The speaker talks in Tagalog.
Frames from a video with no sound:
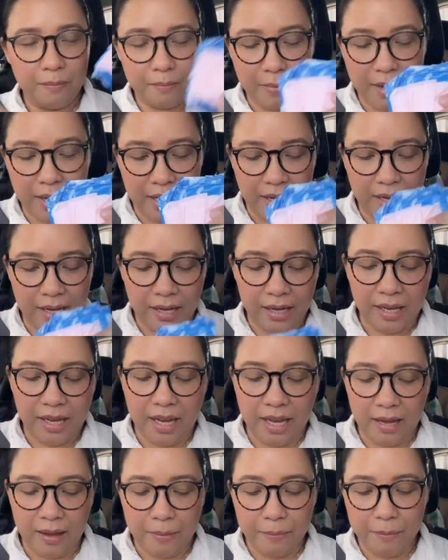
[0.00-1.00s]
may
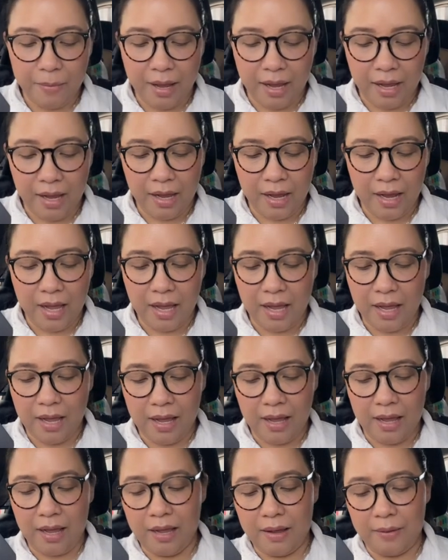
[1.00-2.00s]
uh, may
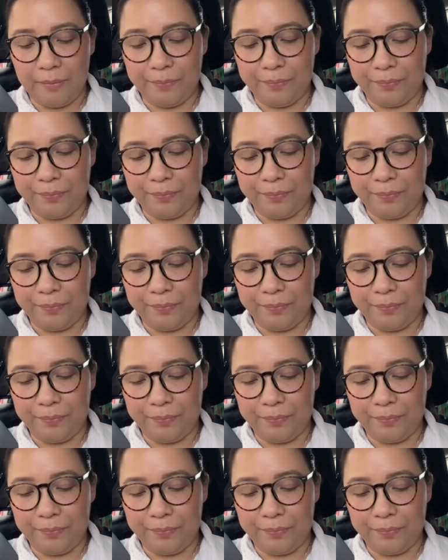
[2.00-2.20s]
uh,